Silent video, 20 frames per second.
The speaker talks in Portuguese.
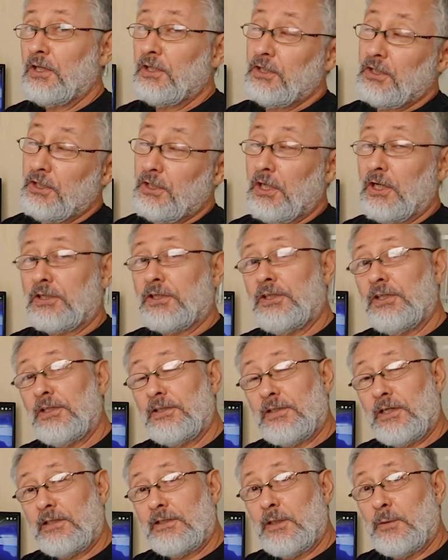E
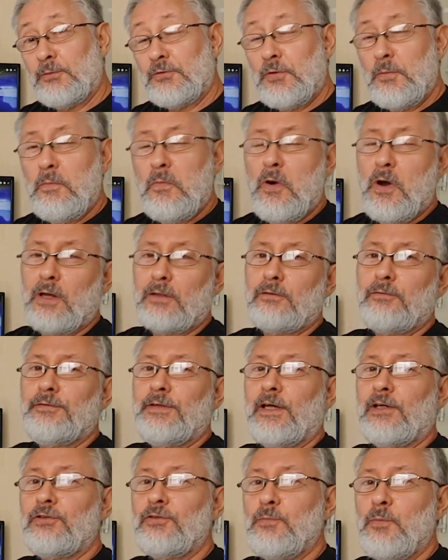aqui tratamos de moto,
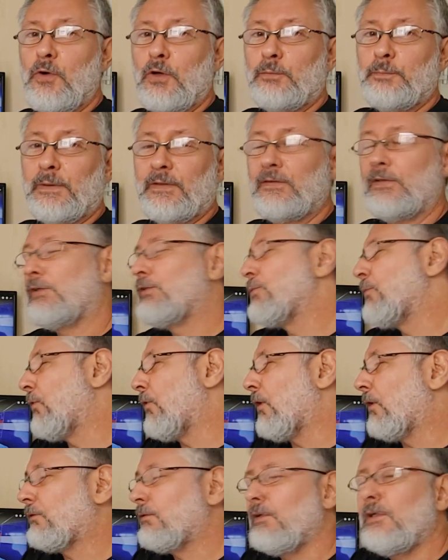viagem de moto, passeio de
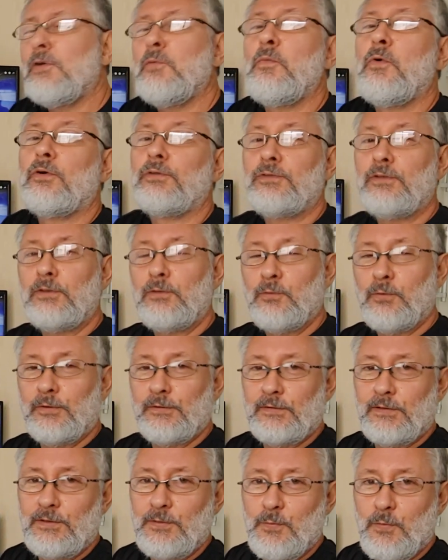moto e um monte de
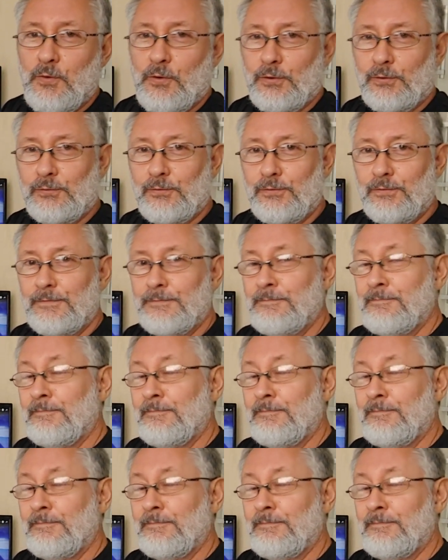coisa de moto.